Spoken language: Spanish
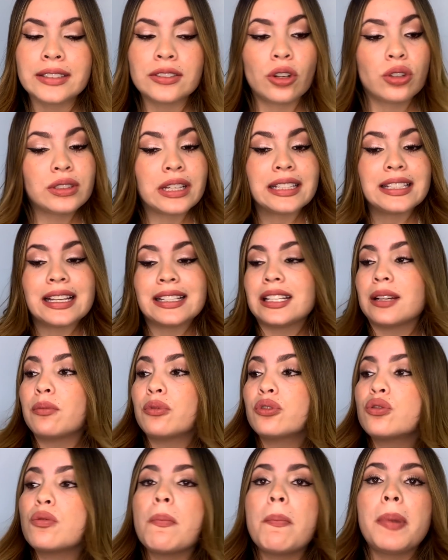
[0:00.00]
O sea, si
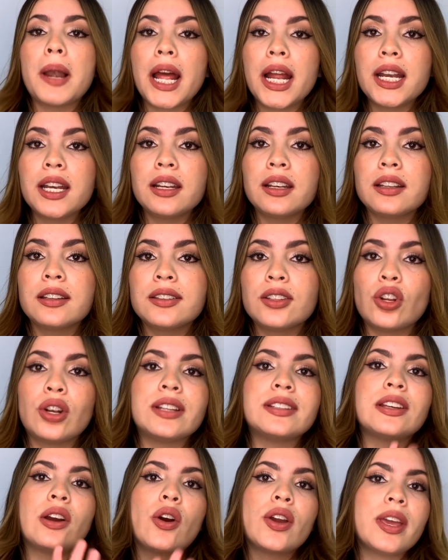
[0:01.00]
hacíamos un plan, si yo le
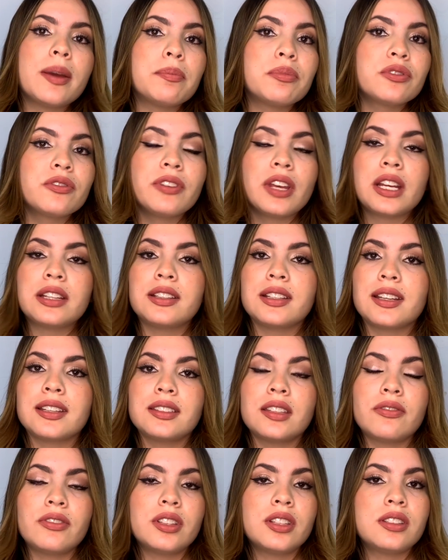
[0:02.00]
decía, oye, pues fíjate que
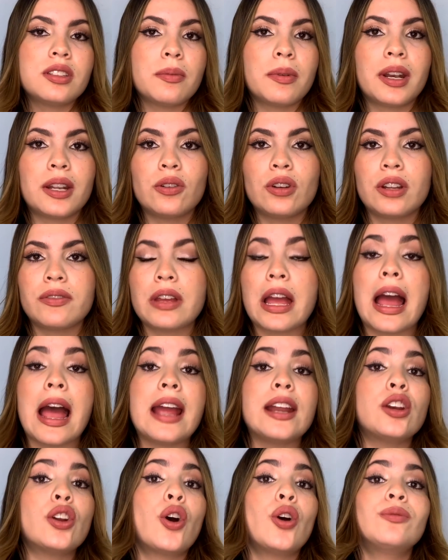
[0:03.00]
este fin de semana hay una...
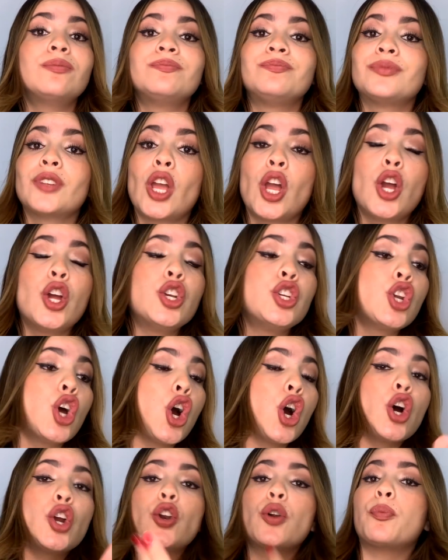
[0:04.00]
Ay, no,
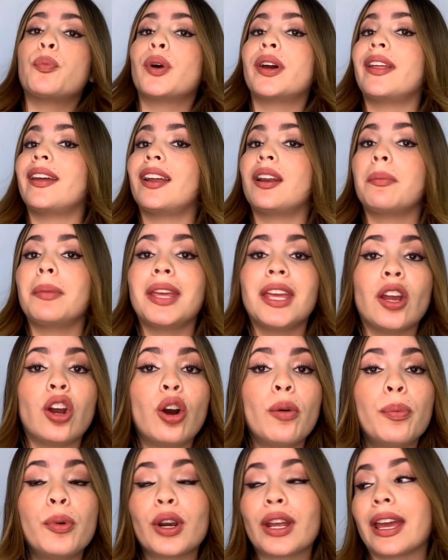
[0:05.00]
no, no puede ir mi
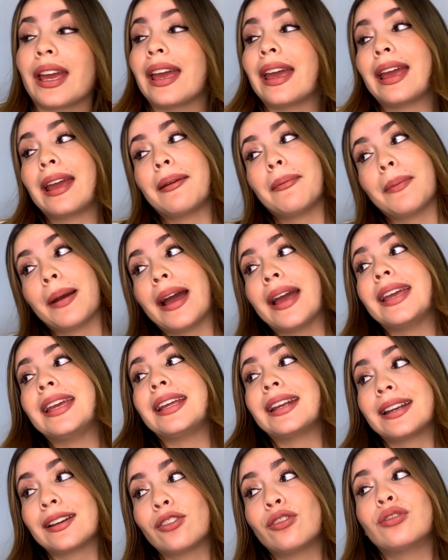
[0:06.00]
hijo porque va a
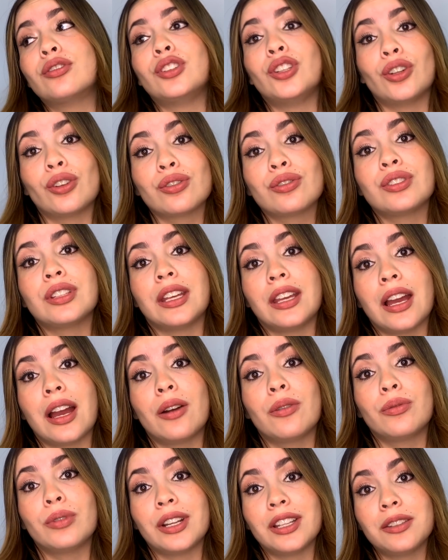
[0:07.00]
ir con Dios, sí, a
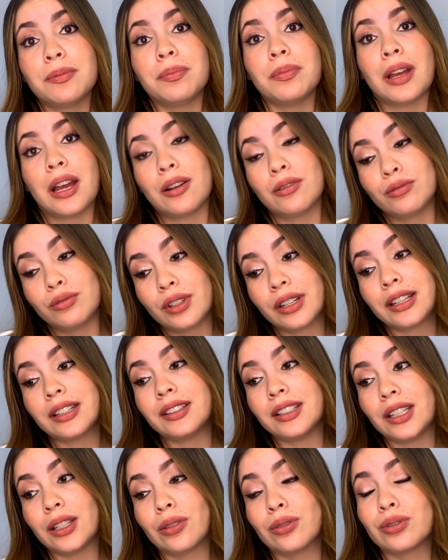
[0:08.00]
un, a un
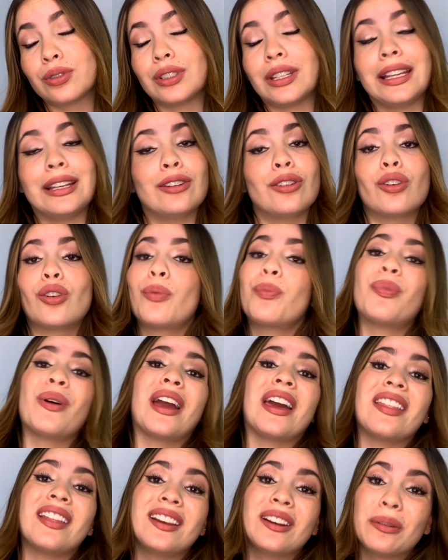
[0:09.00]
retiro. Sí, no, no
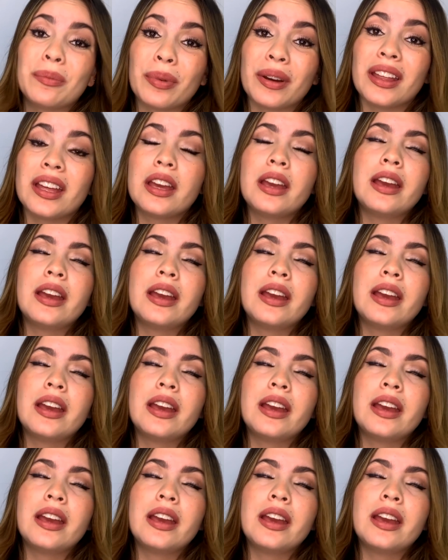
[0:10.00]
puede, no puede.